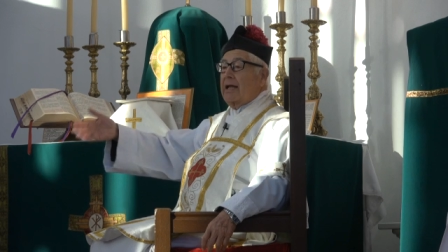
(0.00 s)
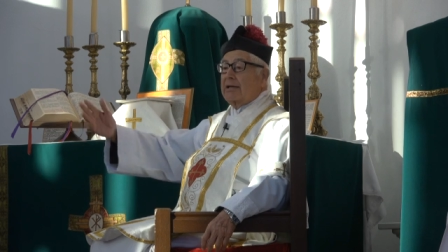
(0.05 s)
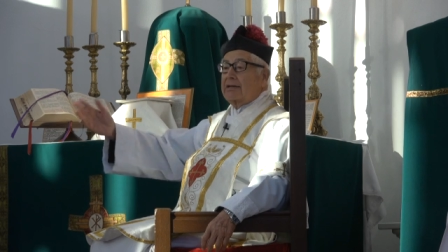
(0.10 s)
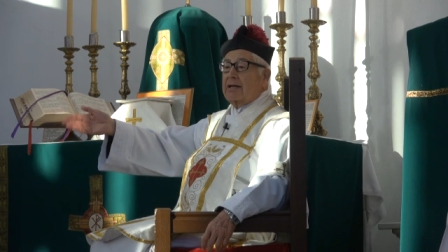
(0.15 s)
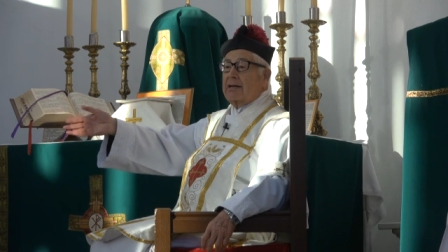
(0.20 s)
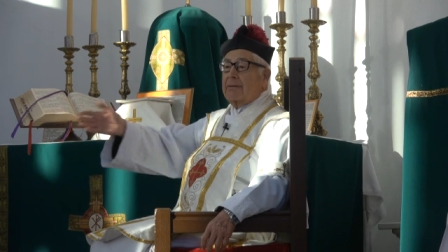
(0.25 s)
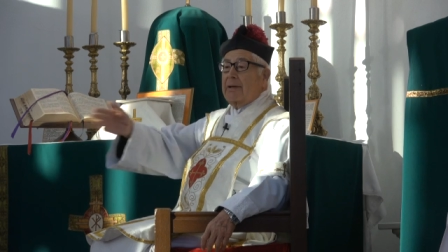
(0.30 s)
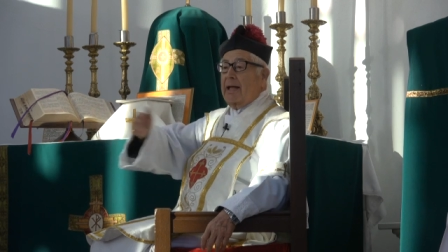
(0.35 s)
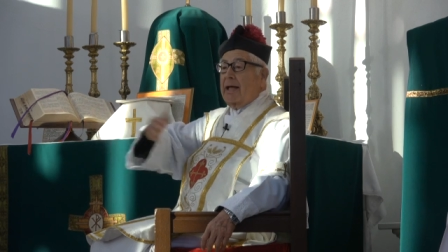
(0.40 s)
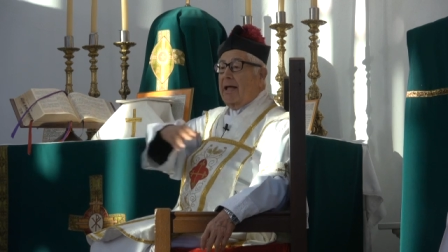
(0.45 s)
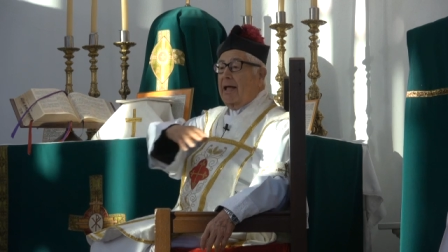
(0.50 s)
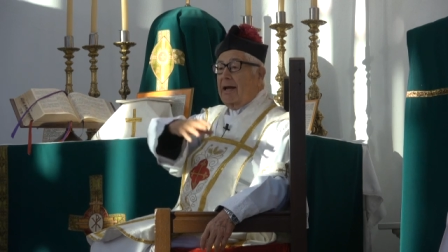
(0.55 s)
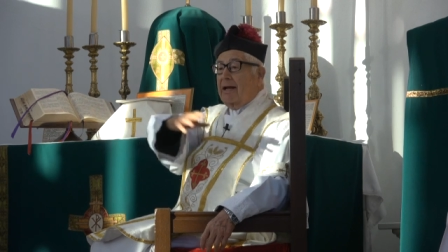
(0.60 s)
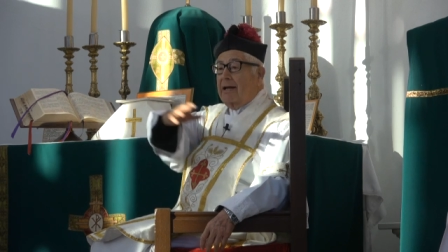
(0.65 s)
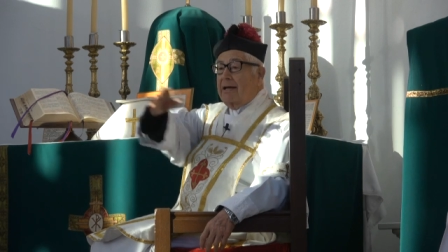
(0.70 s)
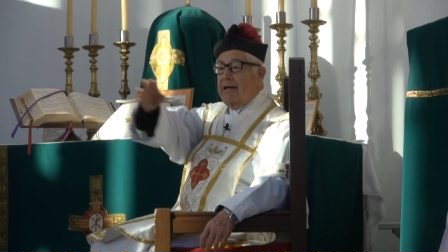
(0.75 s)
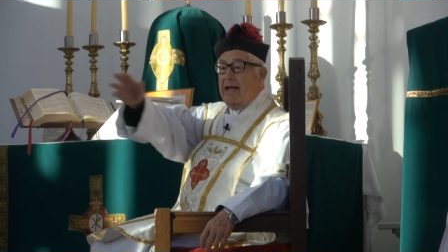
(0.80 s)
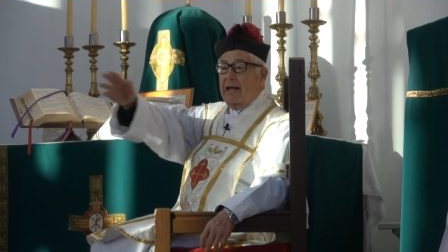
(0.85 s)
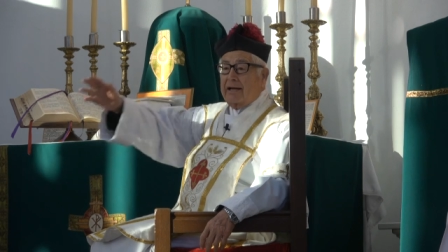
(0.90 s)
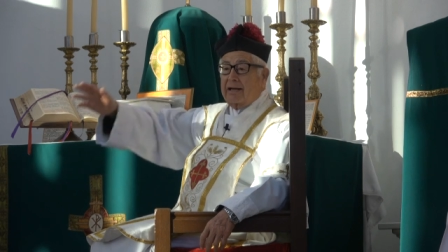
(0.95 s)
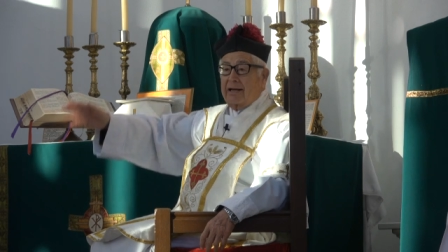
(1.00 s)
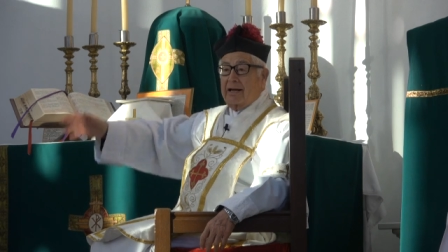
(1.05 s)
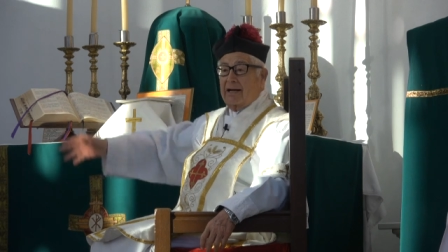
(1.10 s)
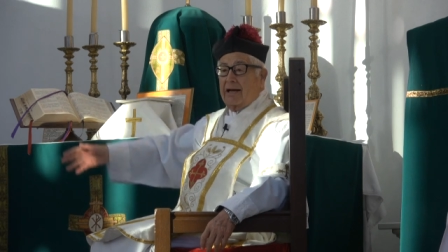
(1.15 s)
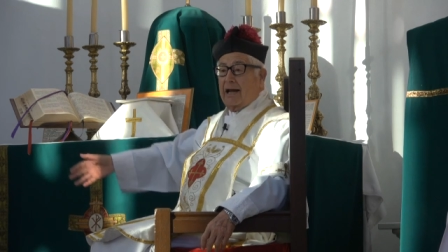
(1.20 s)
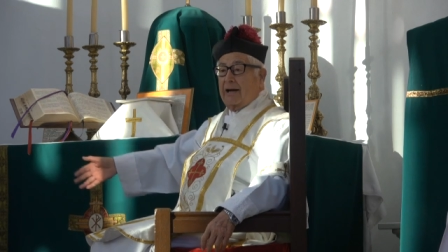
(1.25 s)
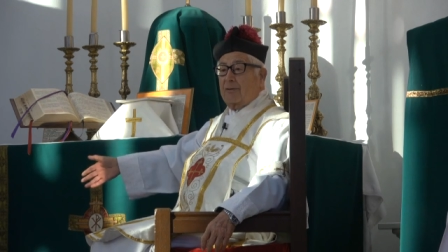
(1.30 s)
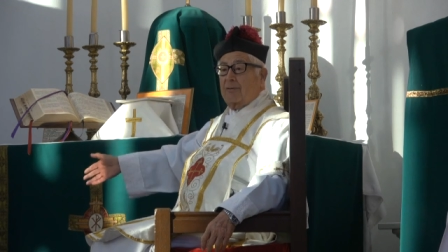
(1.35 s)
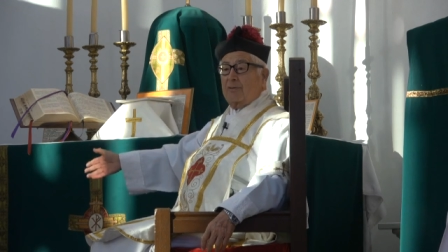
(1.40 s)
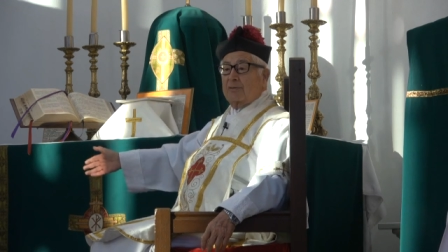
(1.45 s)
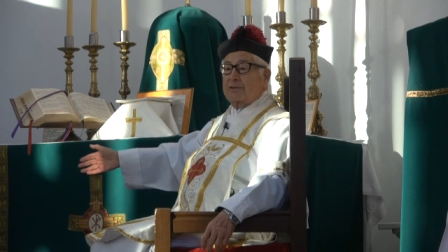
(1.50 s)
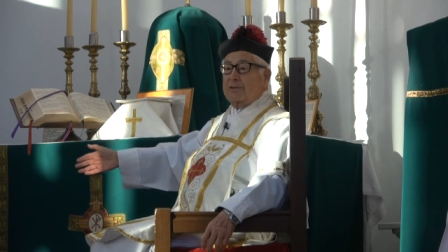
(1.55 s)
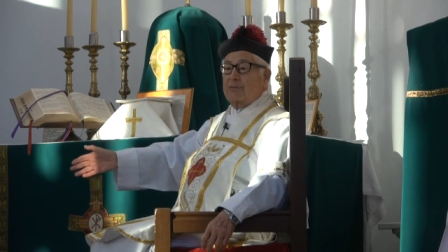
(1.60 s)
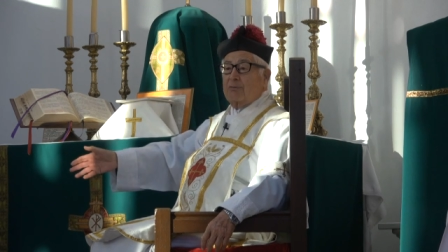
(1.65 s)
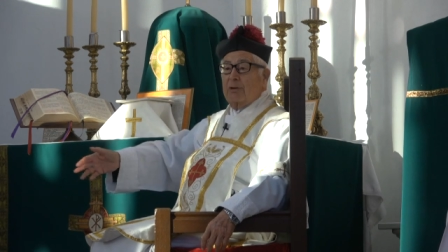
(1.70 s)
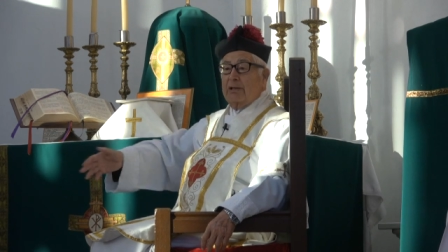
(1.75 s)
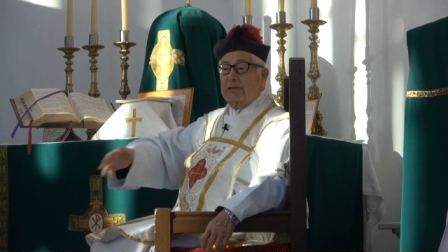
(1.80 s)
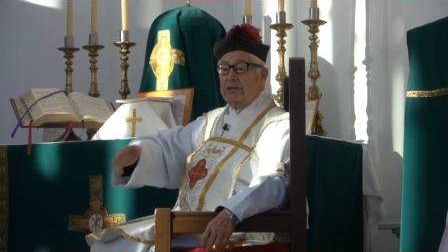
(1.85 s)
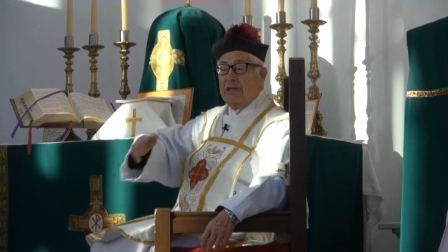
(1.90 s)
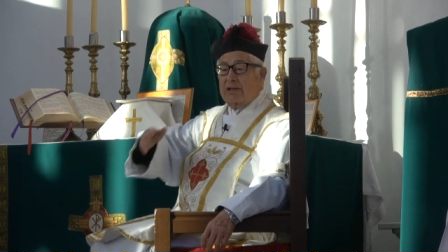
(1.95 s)
a trabajarle, a arreglar no sé
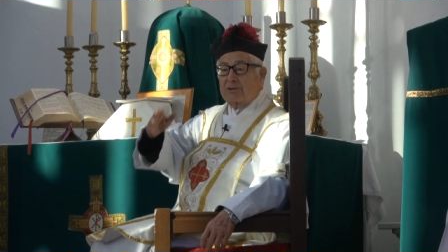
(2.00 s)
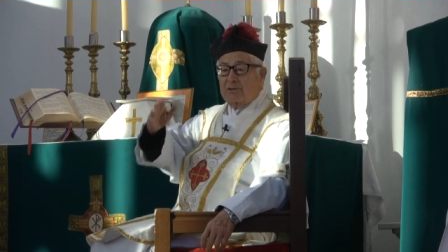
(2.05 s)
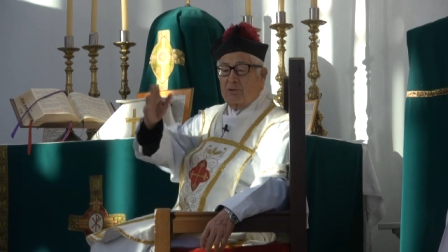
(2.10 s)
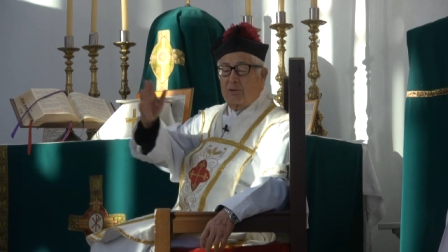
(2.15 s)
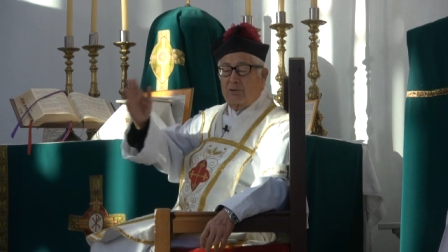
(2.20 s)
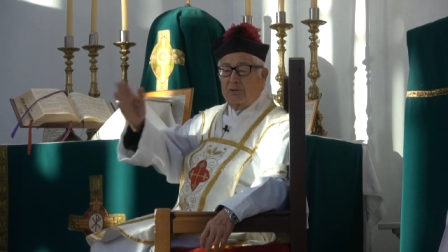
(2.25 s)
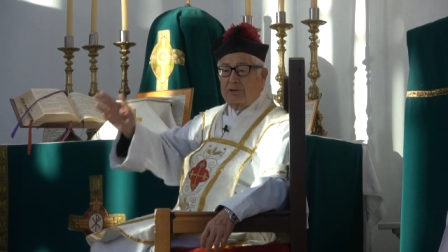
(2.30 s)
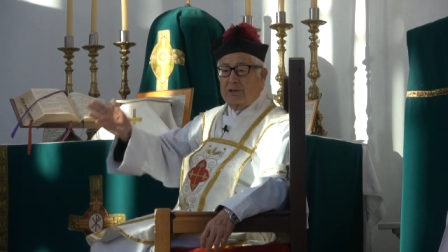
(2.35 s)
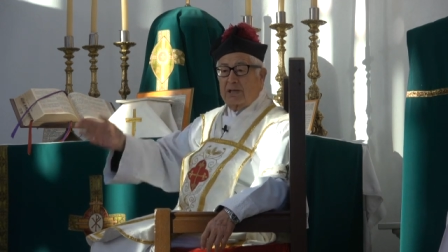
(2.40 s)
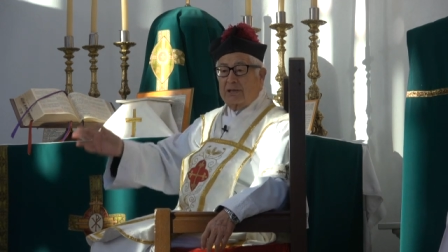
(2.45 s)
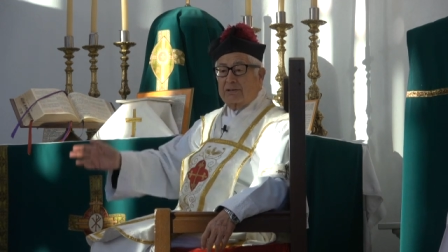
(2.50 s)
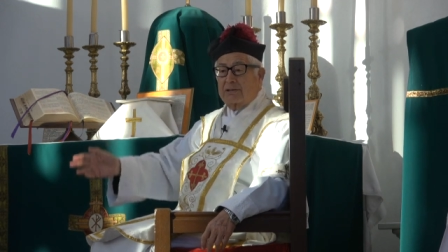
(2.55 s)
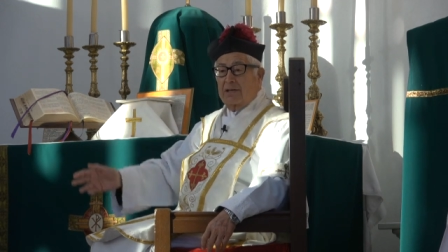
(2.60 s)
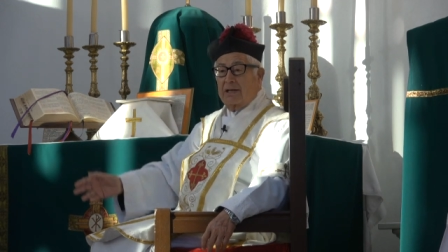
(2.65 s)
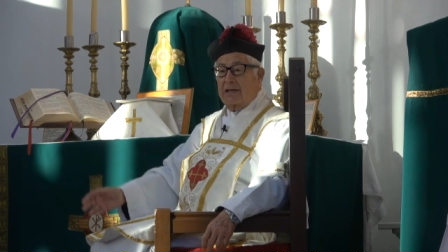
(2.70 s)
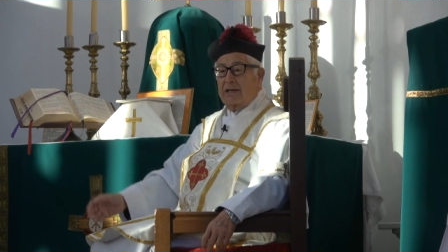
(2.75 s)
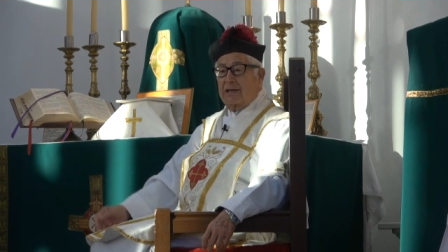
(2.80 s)
cuántas cosas.